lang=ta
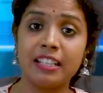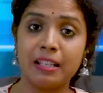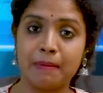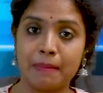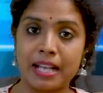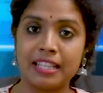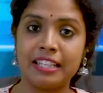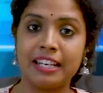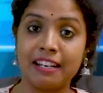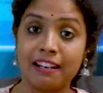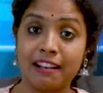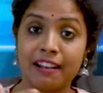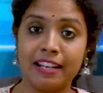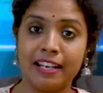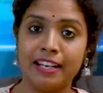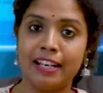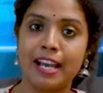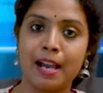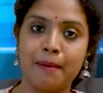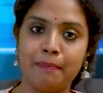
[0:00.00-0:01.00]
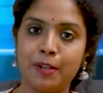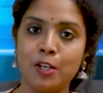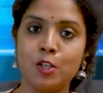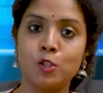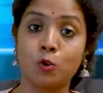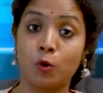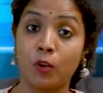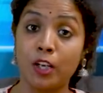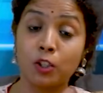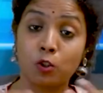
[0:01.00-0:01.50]
அந்த அப்படின்னு
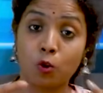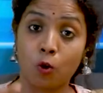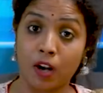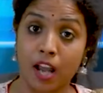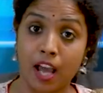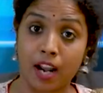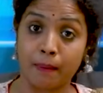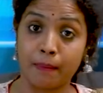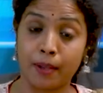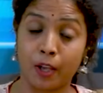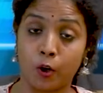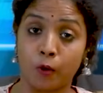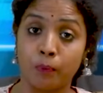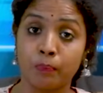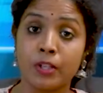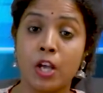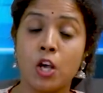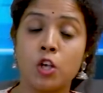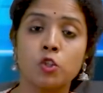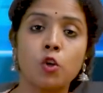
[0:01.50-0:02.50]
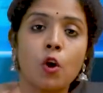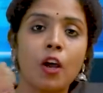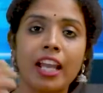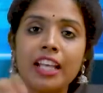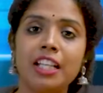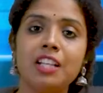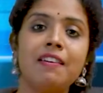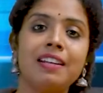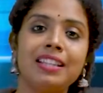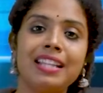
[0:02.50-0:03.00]
சொல்லி தோண ஆரம்பிக்கும்
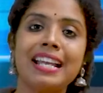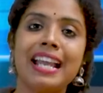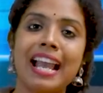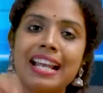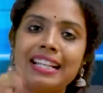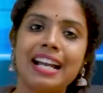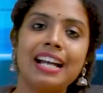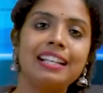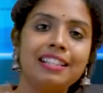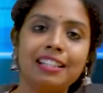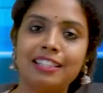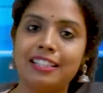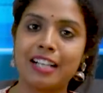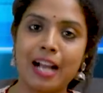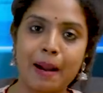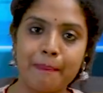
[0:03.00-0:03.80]
இது வந்து யதார்த்தத்துக்கு